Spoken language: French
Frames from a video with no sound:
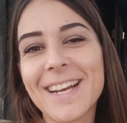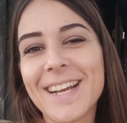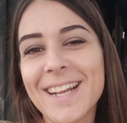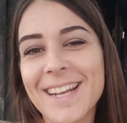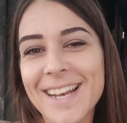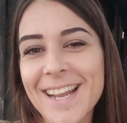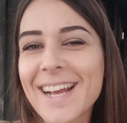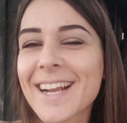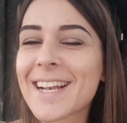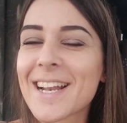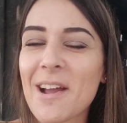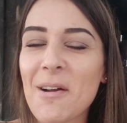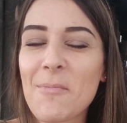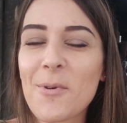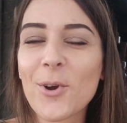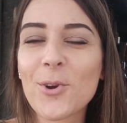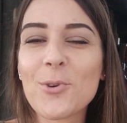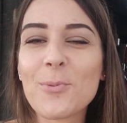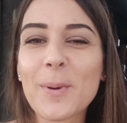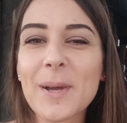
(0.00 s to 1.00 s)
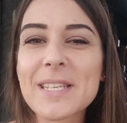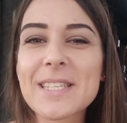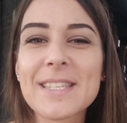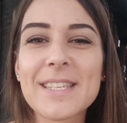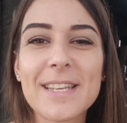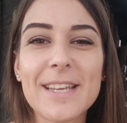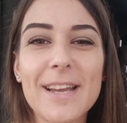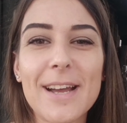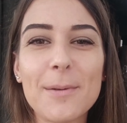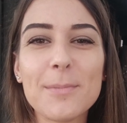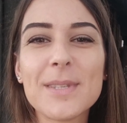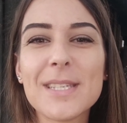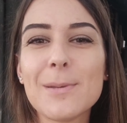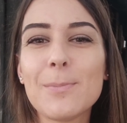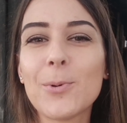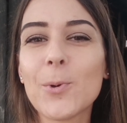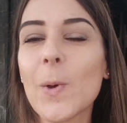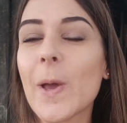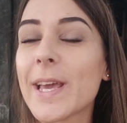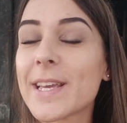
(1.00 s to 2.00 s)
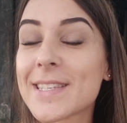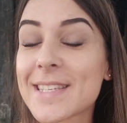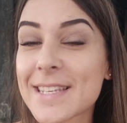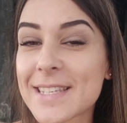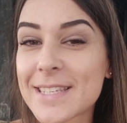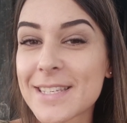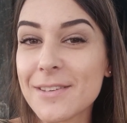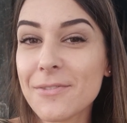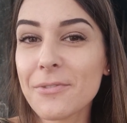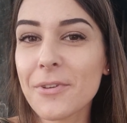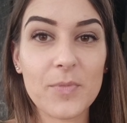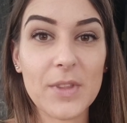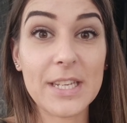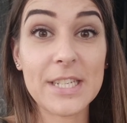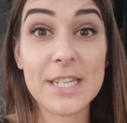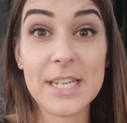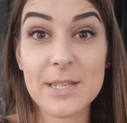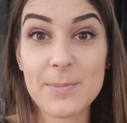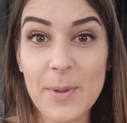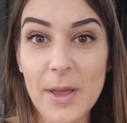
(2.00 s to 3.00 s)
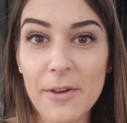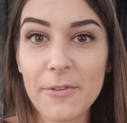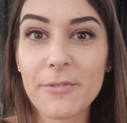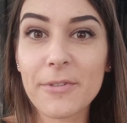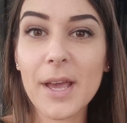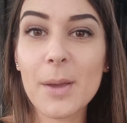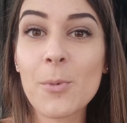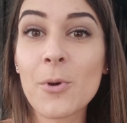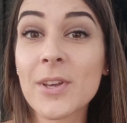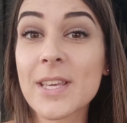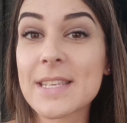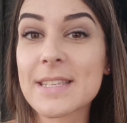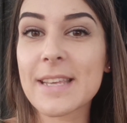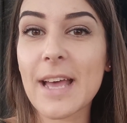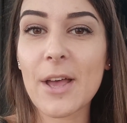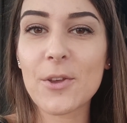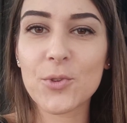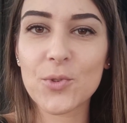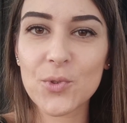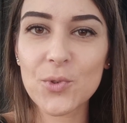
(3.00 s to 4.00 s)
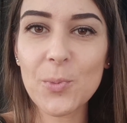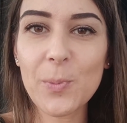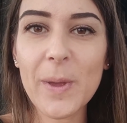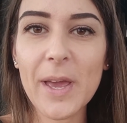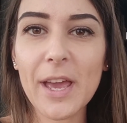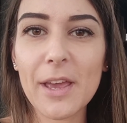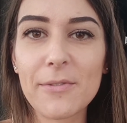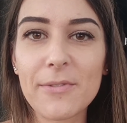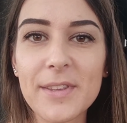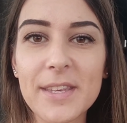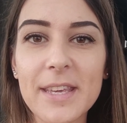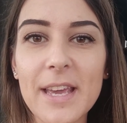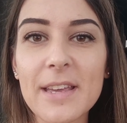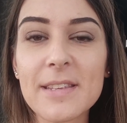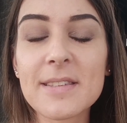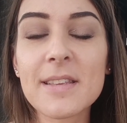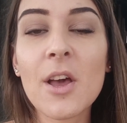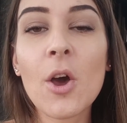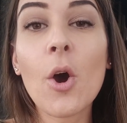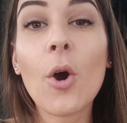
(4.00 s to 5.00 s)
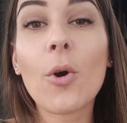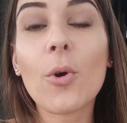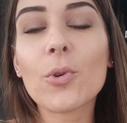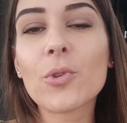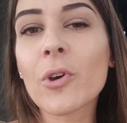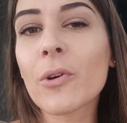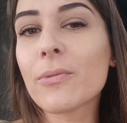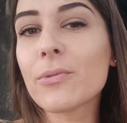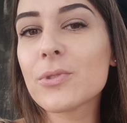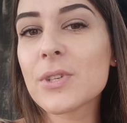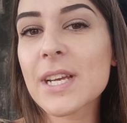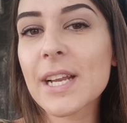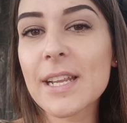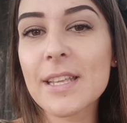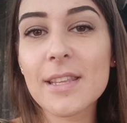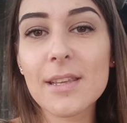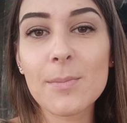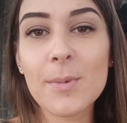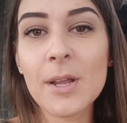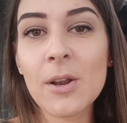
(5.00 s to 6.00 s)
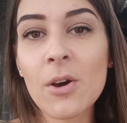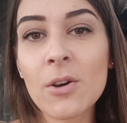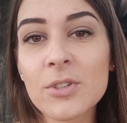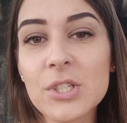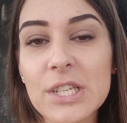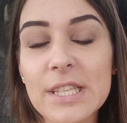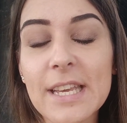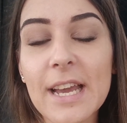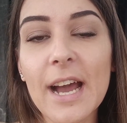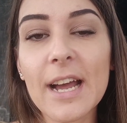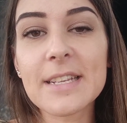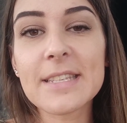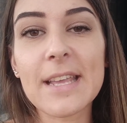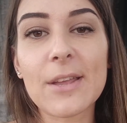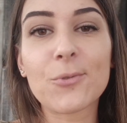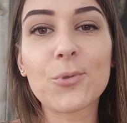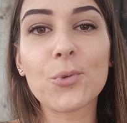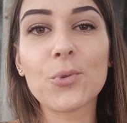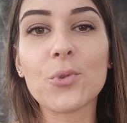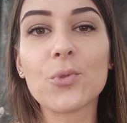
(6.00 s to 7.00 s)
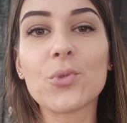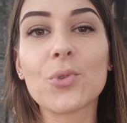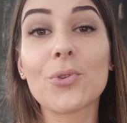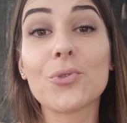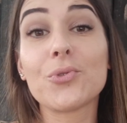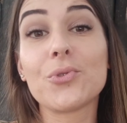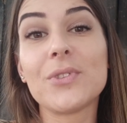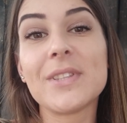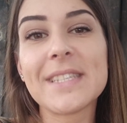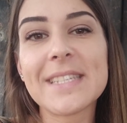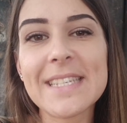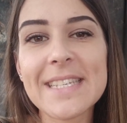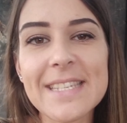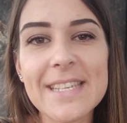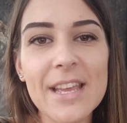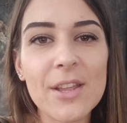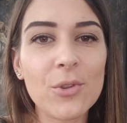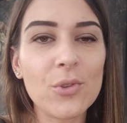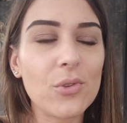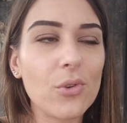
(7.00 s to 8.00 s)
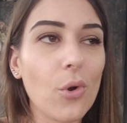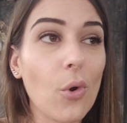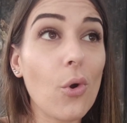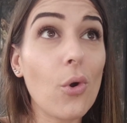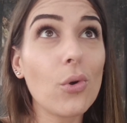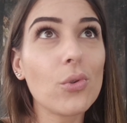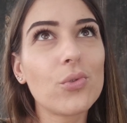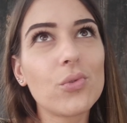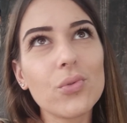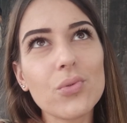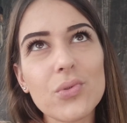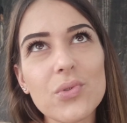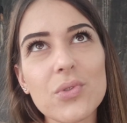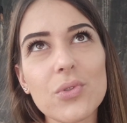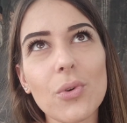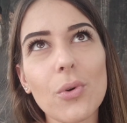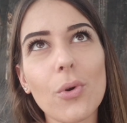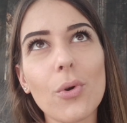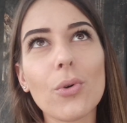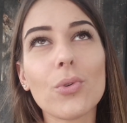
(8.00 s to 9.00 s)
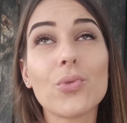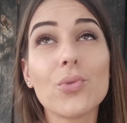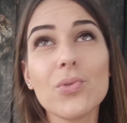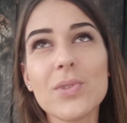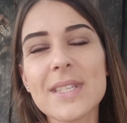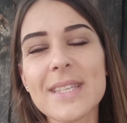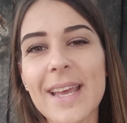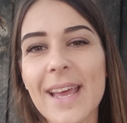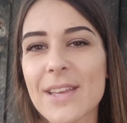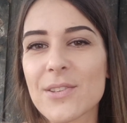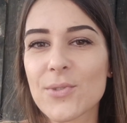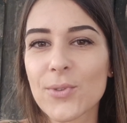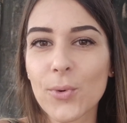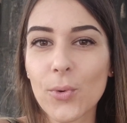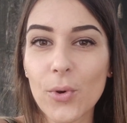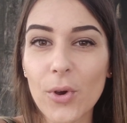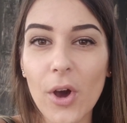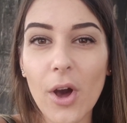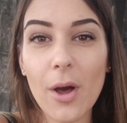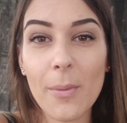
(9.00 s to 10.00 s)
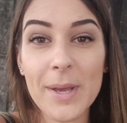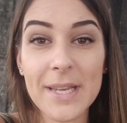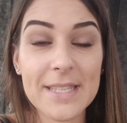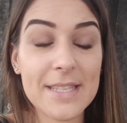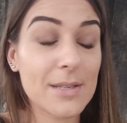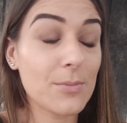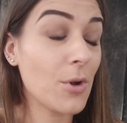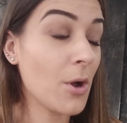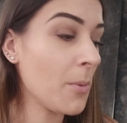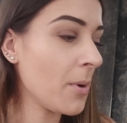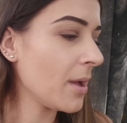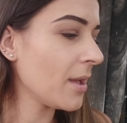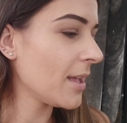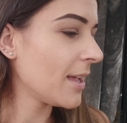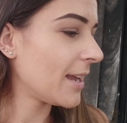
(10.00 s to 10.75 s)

Là, clairement, le prix, c'est un petit peu excessif. J'espère vraiment qu'il sera super efficace. Osant vous dire, les démêlants, en général, ça tourne autour d'une dizaine d'euros, 12 euros, 12, 13 euros grand maximum.